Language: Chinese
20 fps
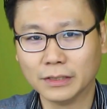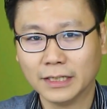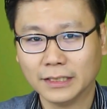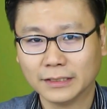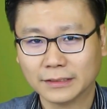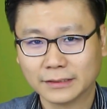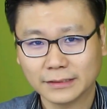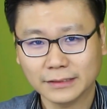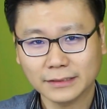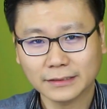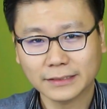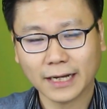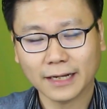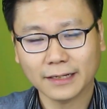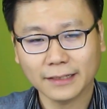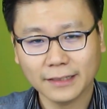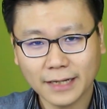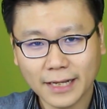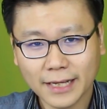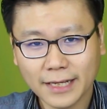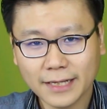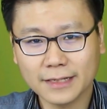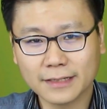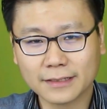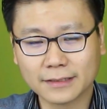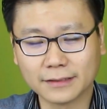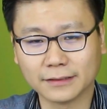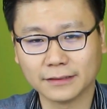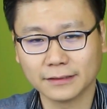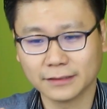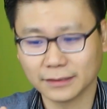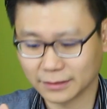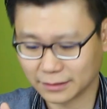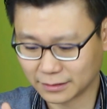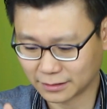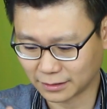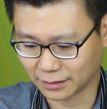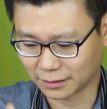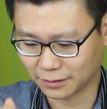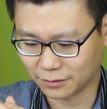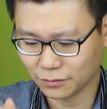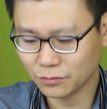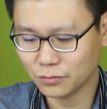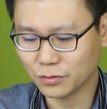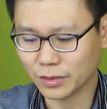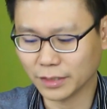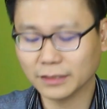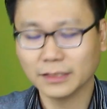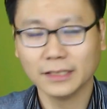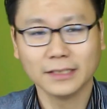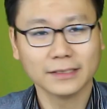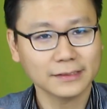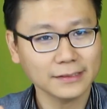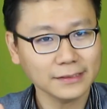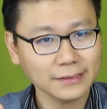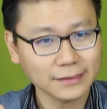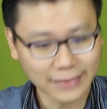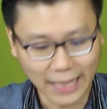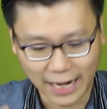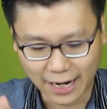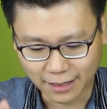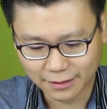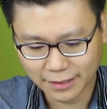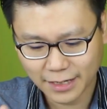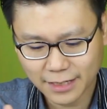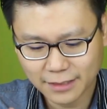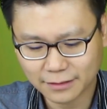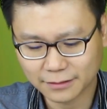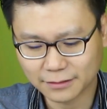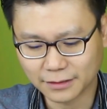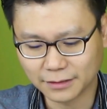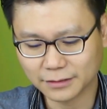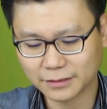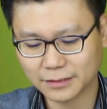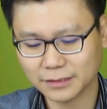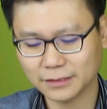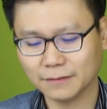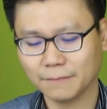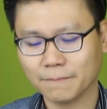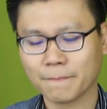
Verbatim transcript: 是他内阁的成员，是党内的人士。